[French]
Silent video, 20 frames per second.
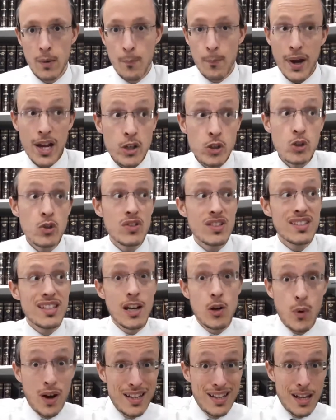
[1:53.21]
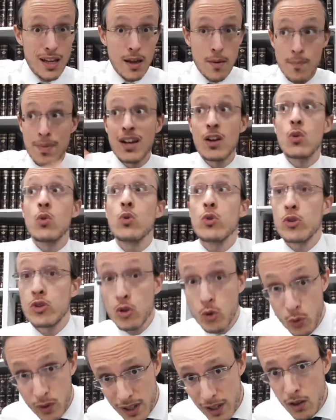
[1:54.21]
Pas juste s'éloigner, mais
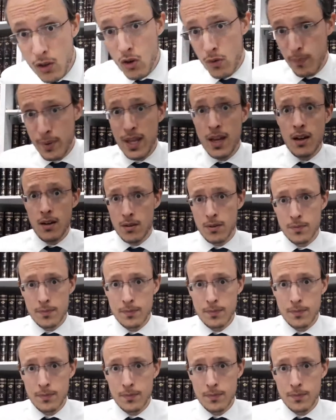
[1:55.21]
construire le bien.